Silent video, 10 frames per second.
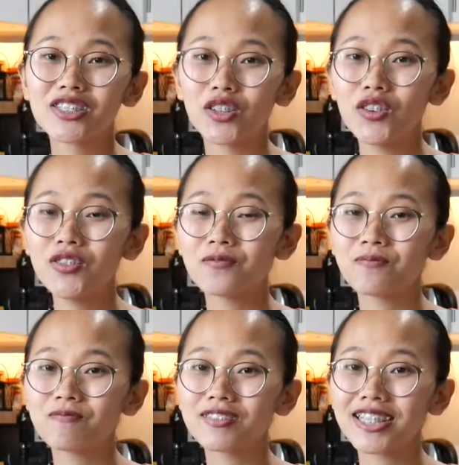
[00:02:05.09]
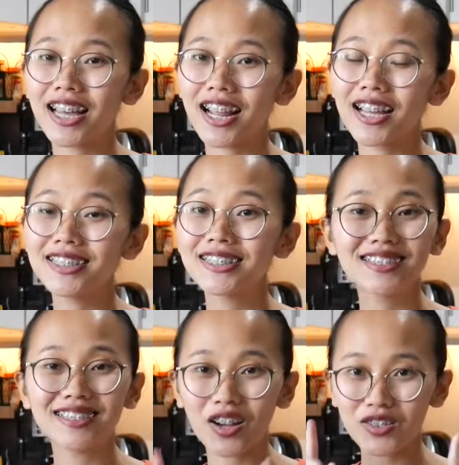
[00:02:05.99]
So, sekarang
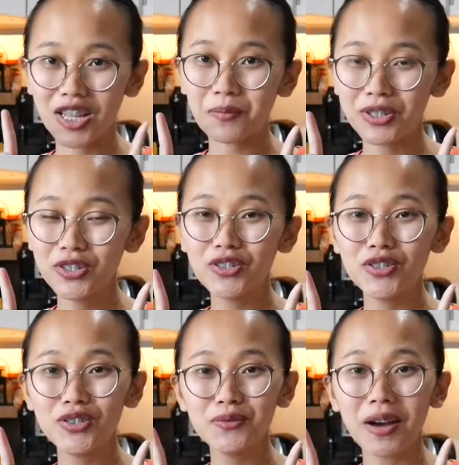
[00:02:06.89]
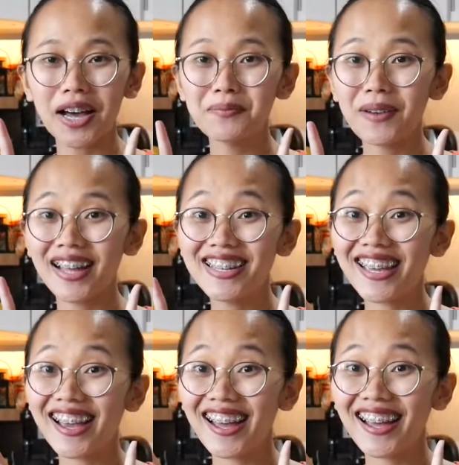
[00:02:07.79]
aku siapin dulu
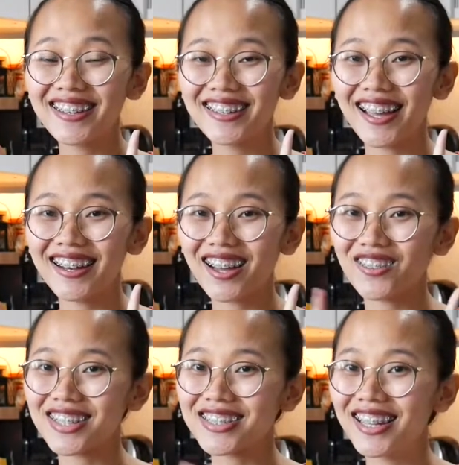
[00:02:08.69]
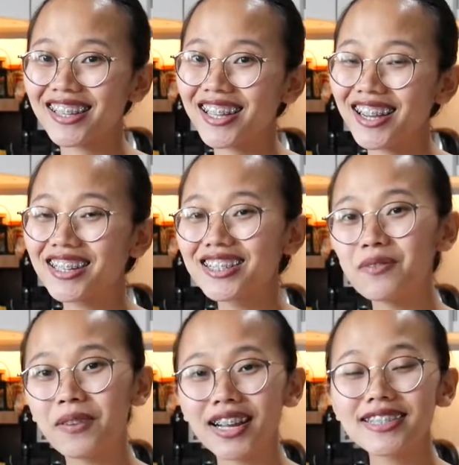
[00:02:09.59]
bahan-bahannya dan aku kasih lihat kalian
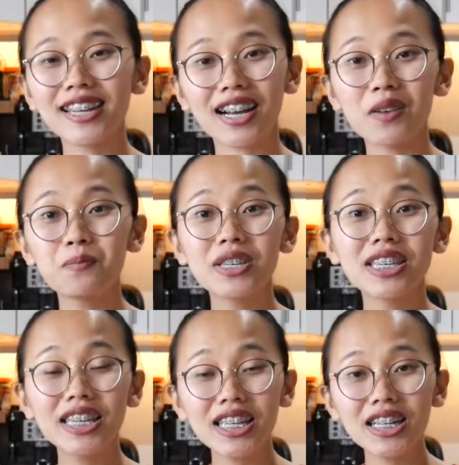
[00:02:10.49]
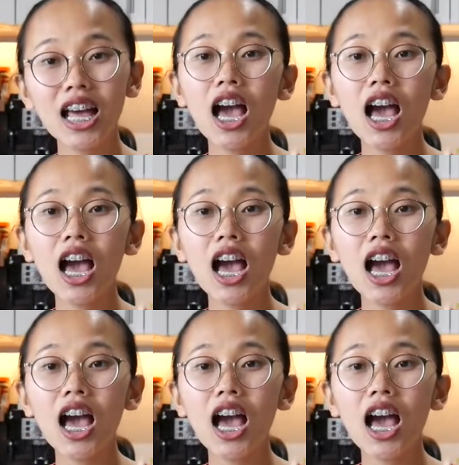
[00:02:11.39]
gimana cara bikin